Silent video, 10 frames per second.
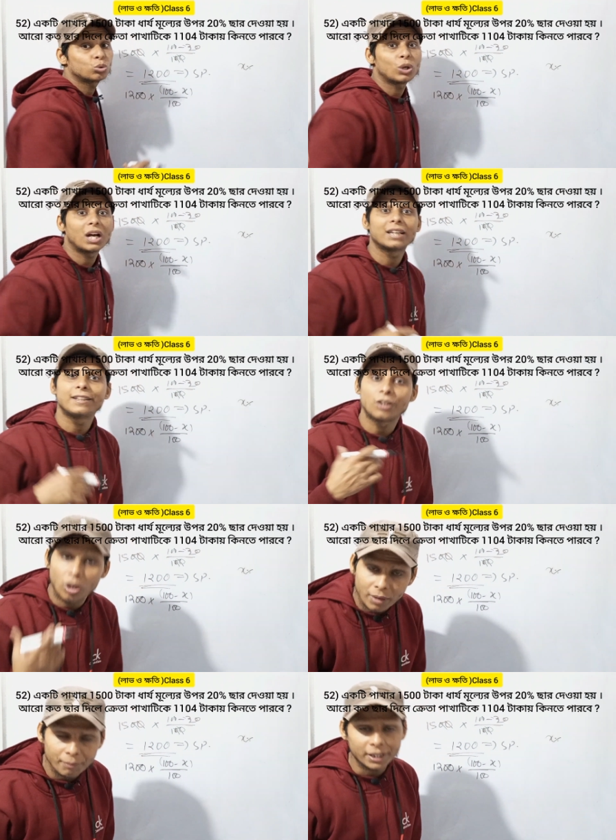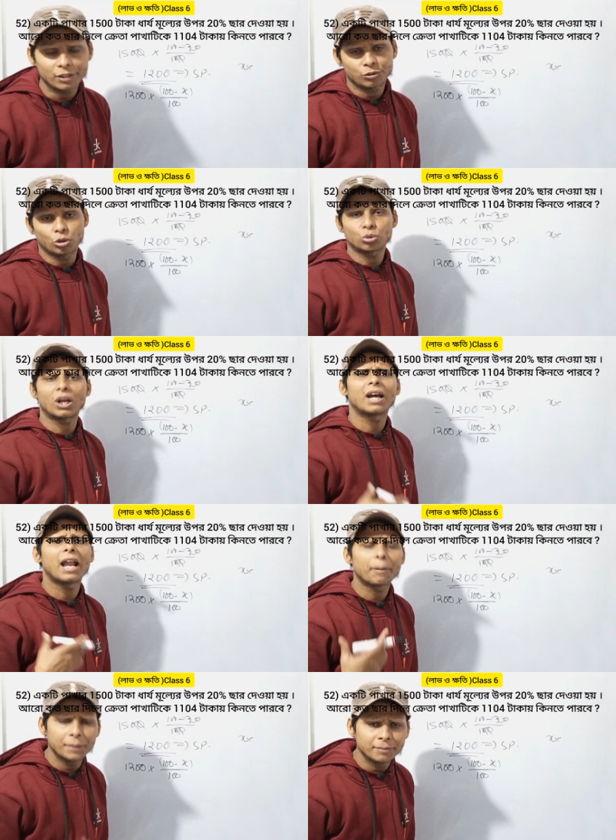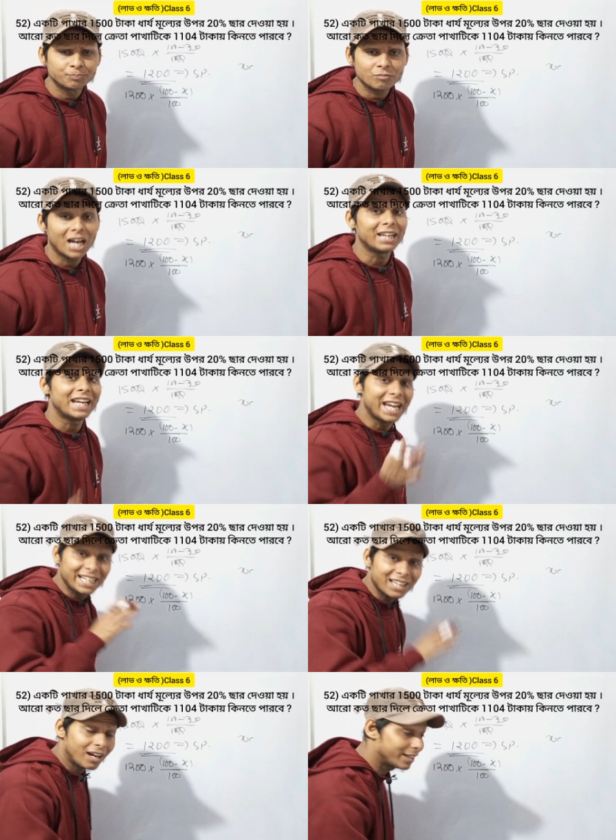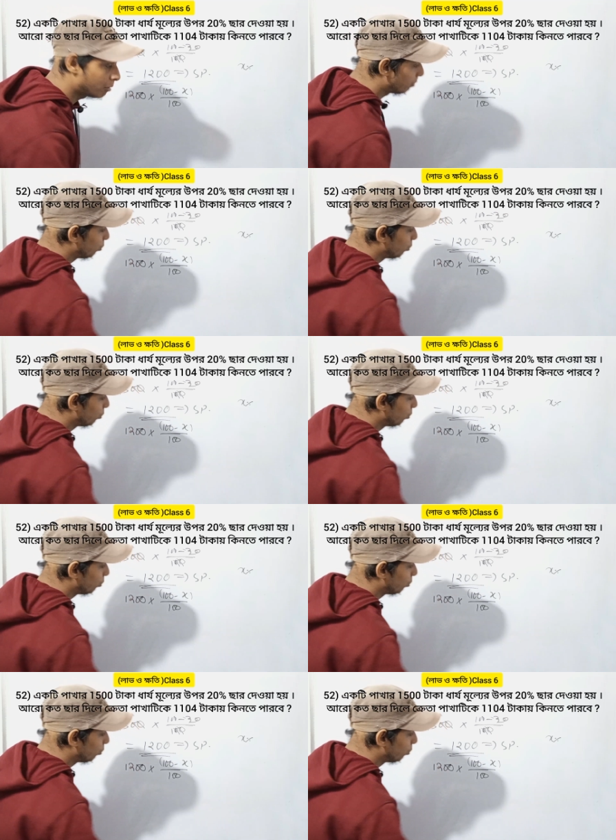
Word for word: কত টাকা দিতে হবে আমাকে কত টাকা লাগবে আর এই টাকাটাই আমার